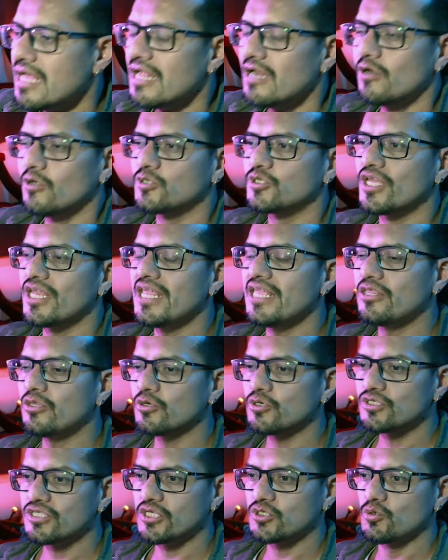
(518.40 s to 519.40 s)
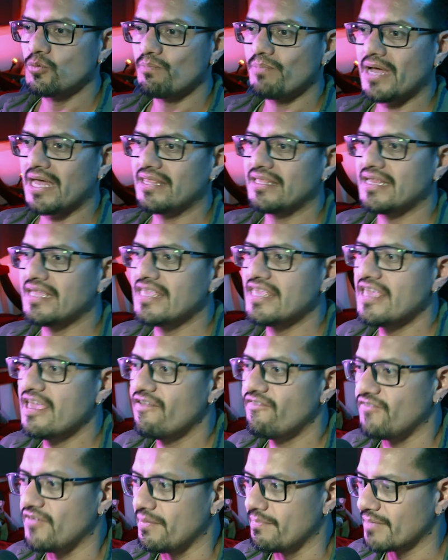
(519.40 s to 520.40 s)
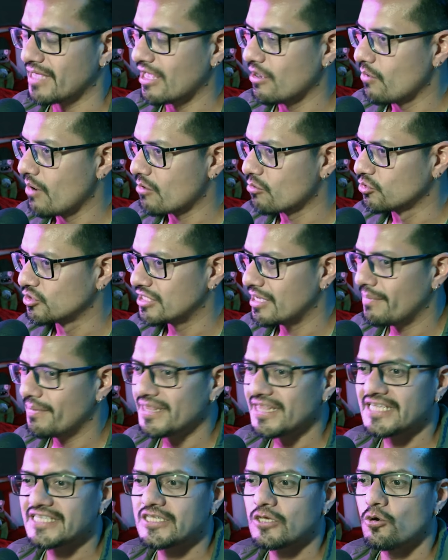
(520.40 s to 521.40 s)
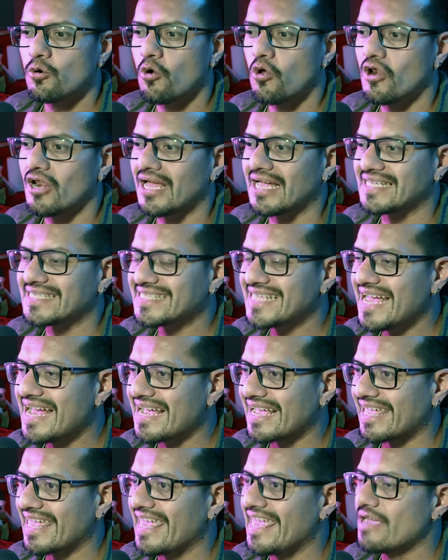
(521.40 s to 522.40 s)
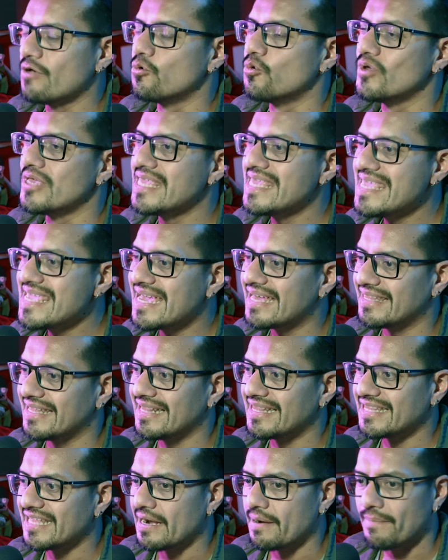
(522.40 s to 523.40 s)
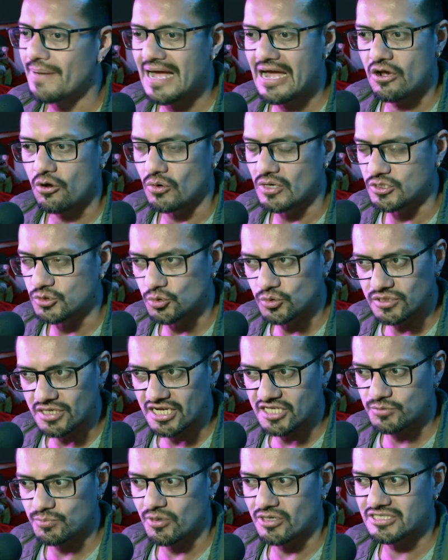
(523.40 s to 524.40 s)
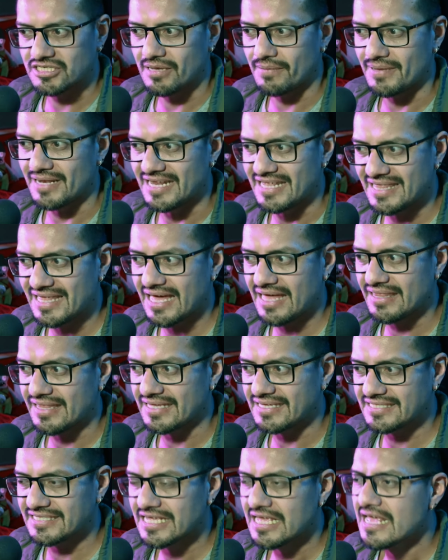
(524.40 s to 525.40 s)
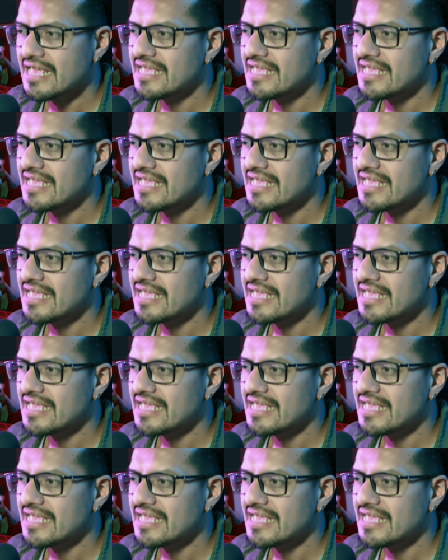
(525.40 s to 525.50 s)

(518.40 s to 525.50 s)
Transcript: Los gritos de su padre Yefim, que lo acusaban de ser un holgazán que huía del trabajo y sus responsabilidades,